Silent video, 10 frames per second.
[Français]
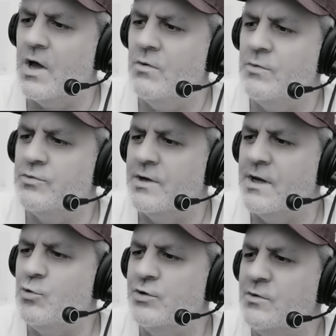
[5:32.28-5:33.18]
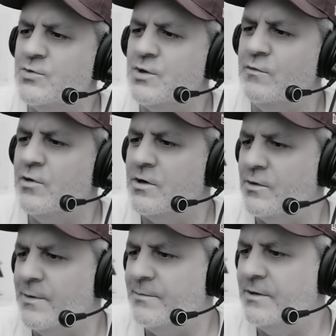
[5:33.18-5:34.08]
Ah ouais, putain, la bande-annonce envoie
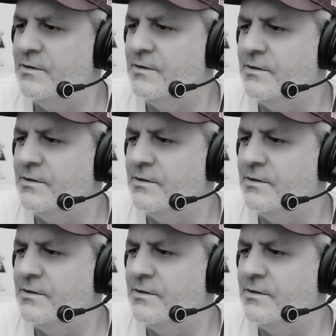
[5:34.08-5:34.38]
quand même. Hein.